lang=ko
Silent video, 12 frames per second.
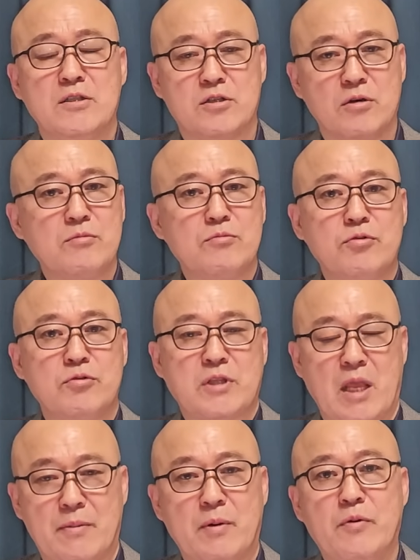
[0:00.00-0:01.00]
정부,
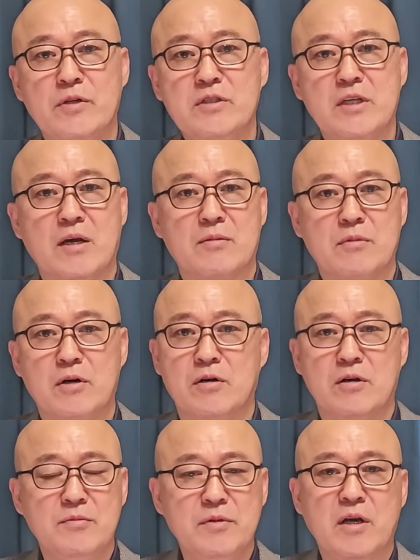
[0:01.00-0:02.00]
대법원장
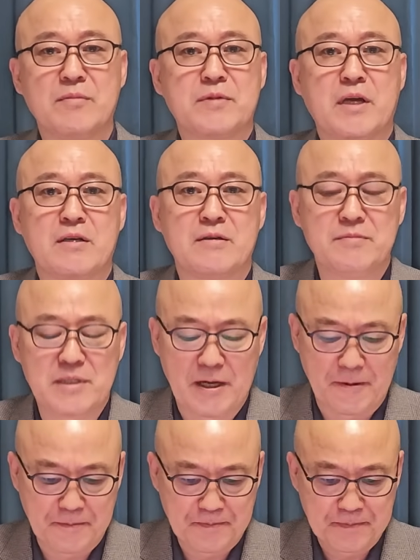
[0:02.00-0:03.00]
뭐 의미가 없다
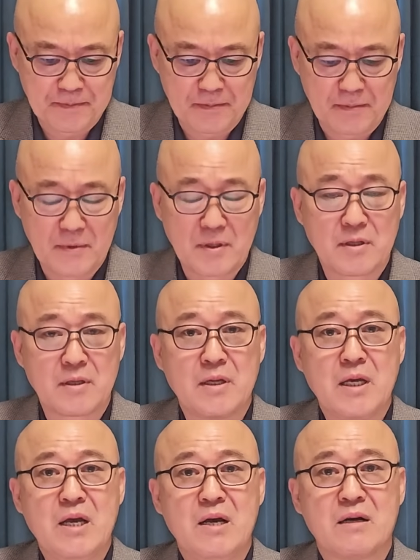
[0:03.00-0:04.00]
이겁니다.
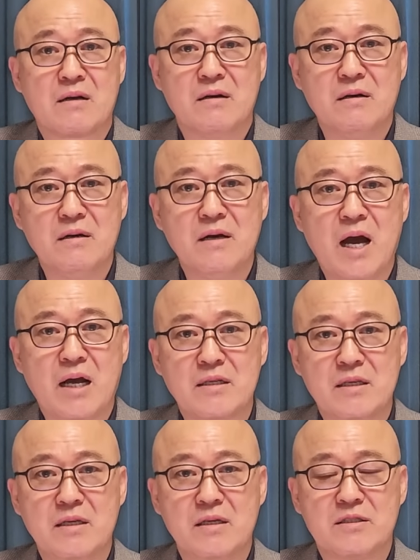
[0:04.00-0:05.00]

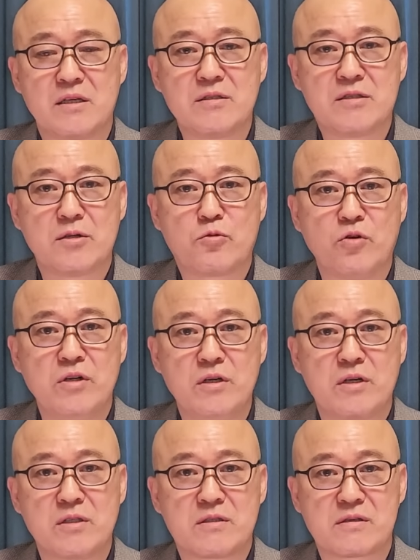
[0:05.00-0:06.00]
거악이 정치
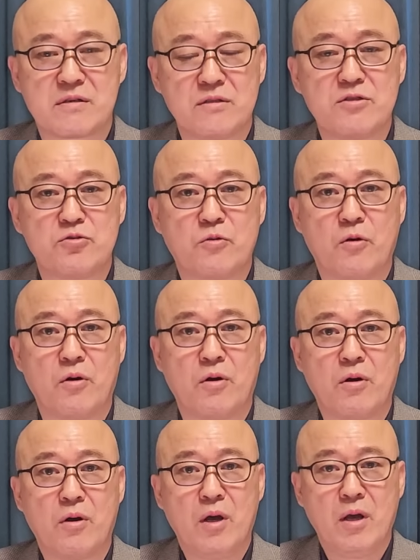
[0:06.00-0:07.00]
권력을
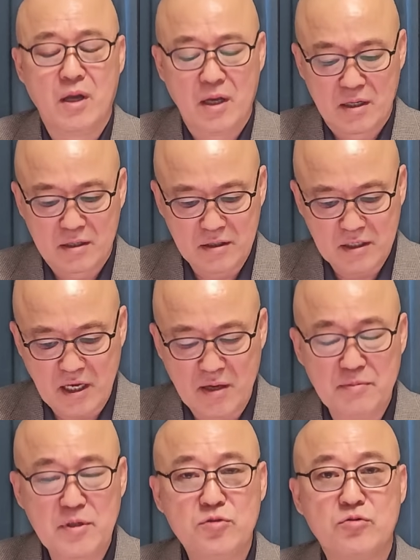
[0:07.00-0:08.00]
틀어지고 거기에
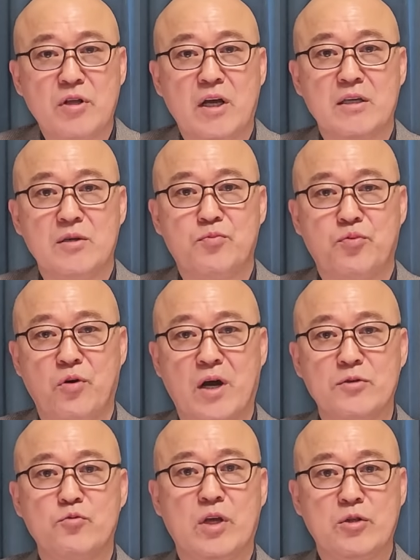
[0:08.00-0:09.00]
민주당이
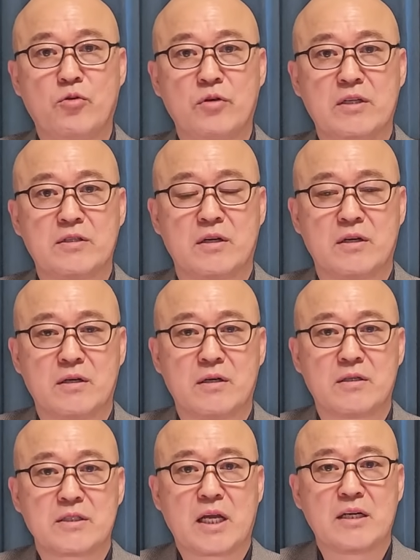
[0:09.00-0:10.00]
부안 외동해서
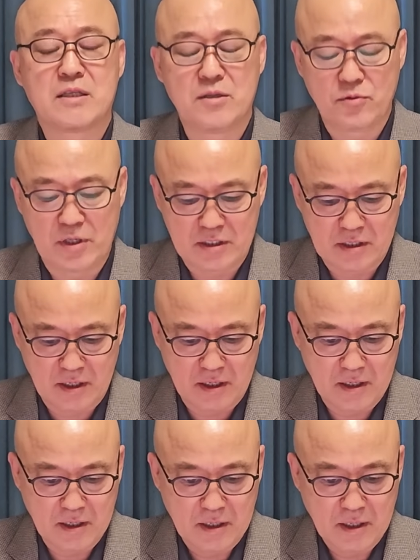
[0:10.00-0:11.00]
살기
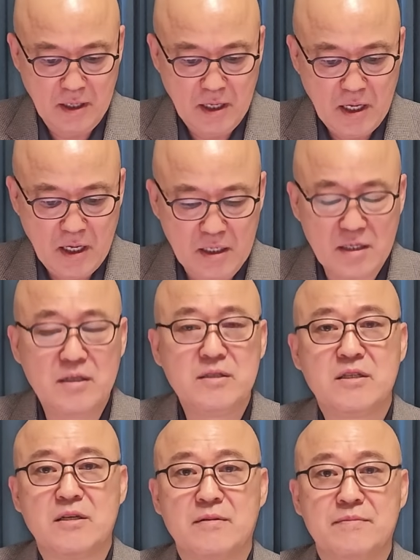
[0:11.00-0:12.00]
위해서 이런
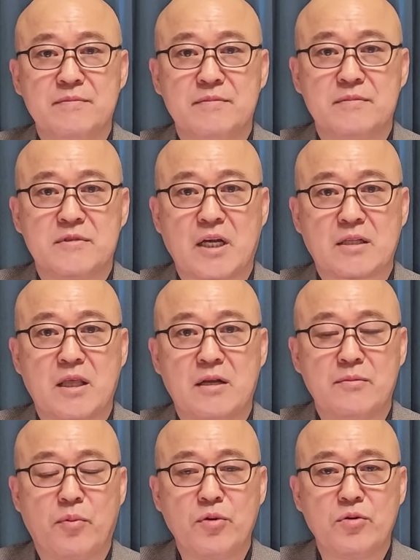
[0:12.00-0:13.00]
지금
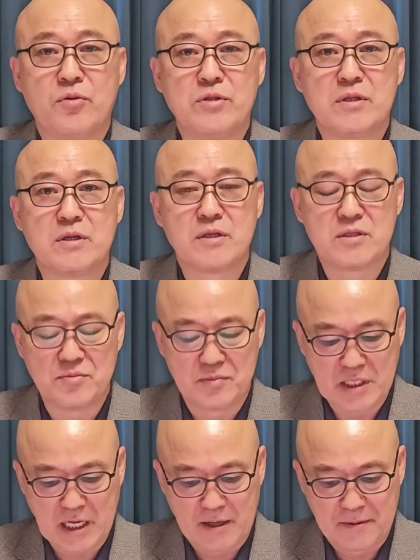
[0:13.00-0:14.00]
작패를 보이고 있는
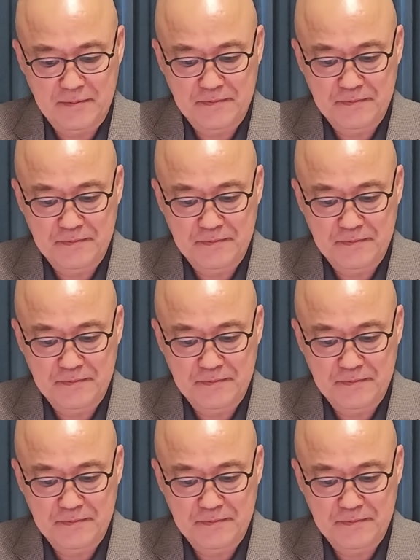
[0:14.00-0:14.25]
것입니다.